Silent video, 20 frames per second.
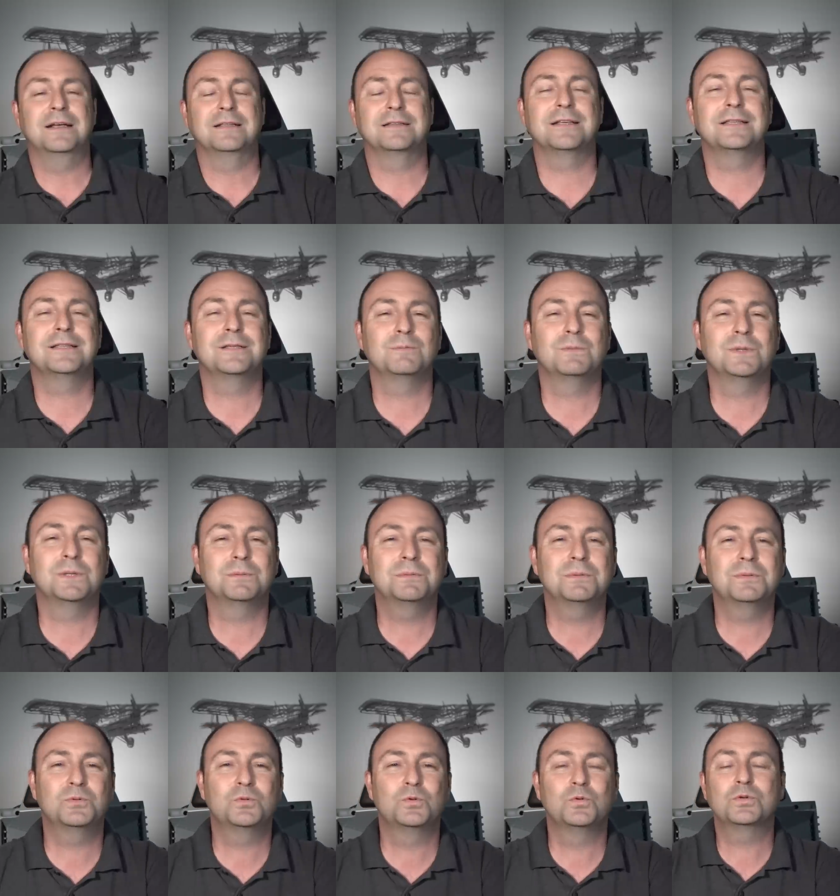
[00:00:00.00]
Dediğim
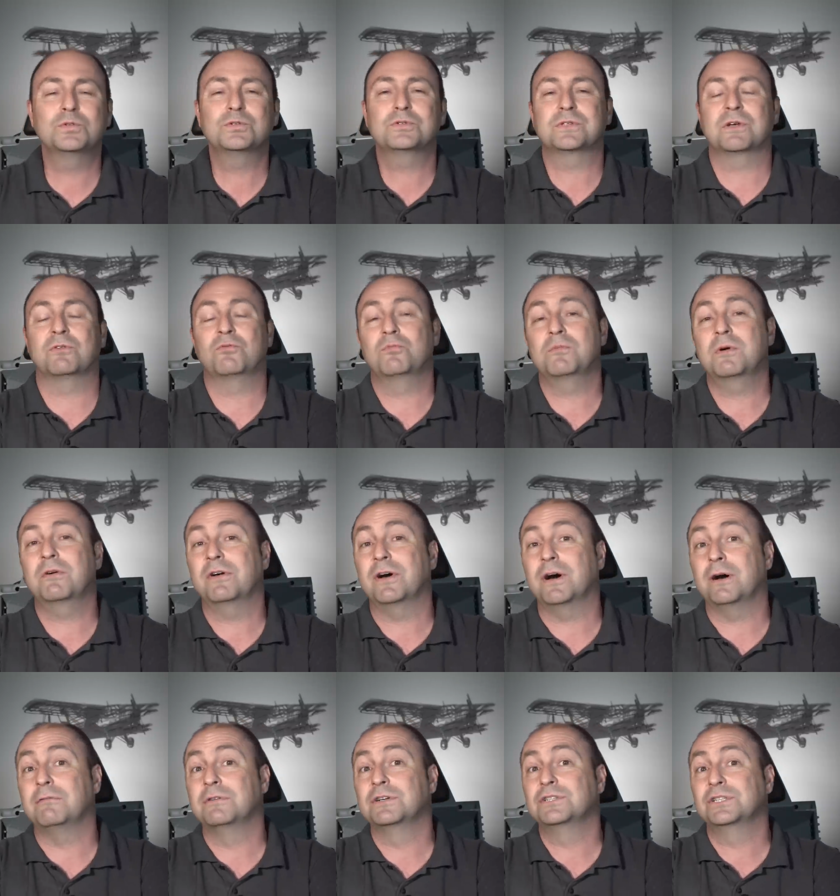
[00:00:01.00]
gibi Türk savunma ve
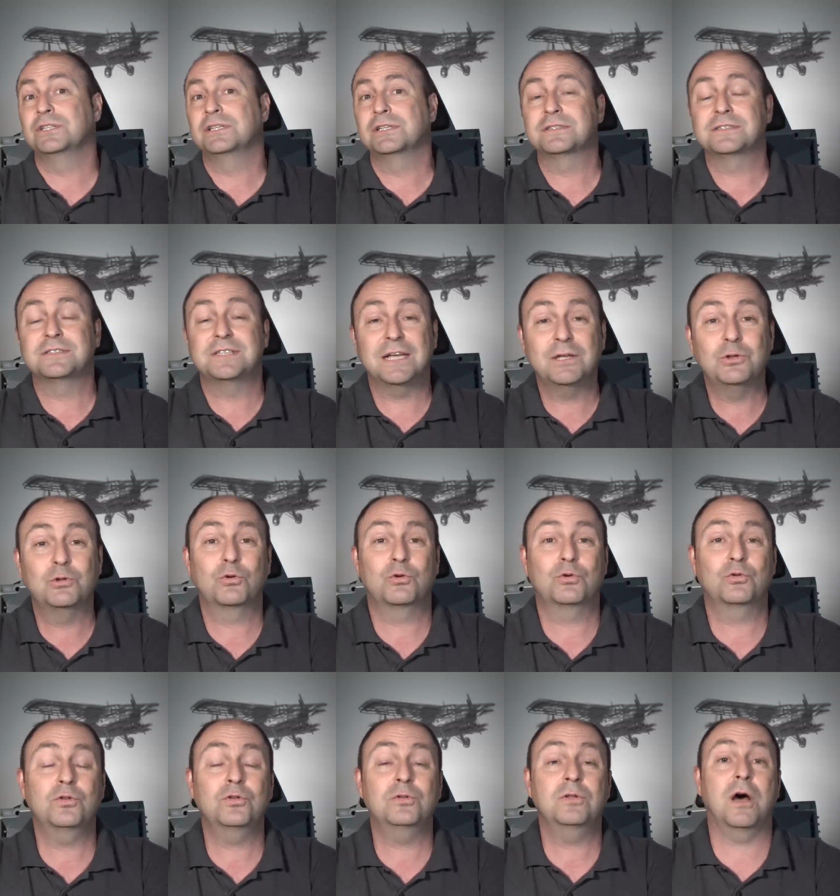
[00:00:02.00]
havacılık
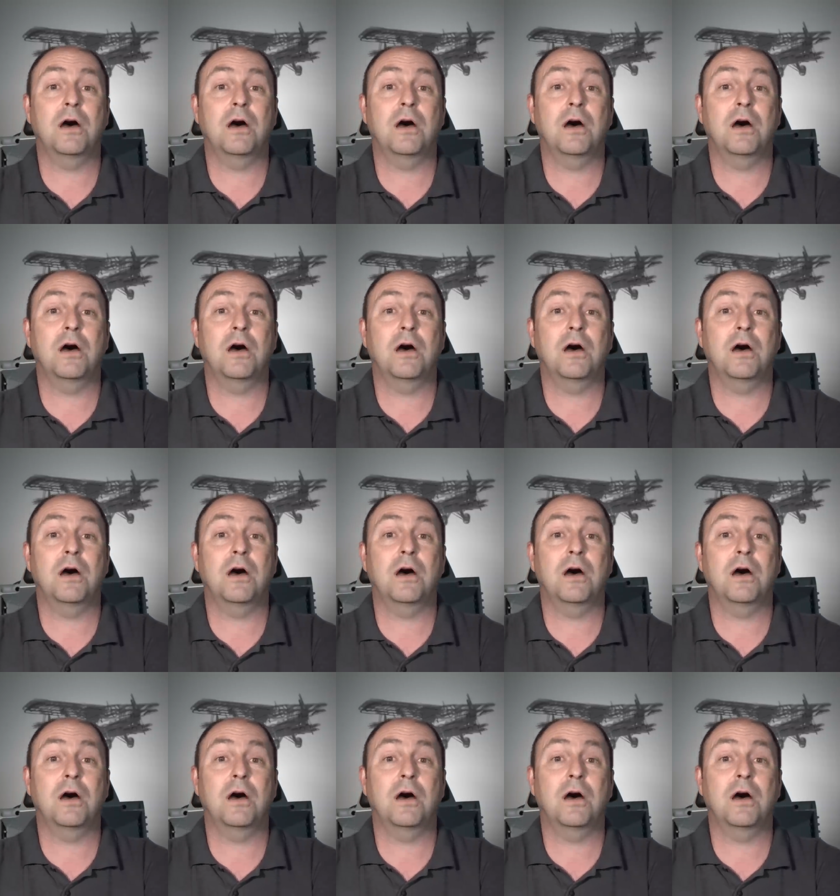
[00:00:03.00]
sektörünün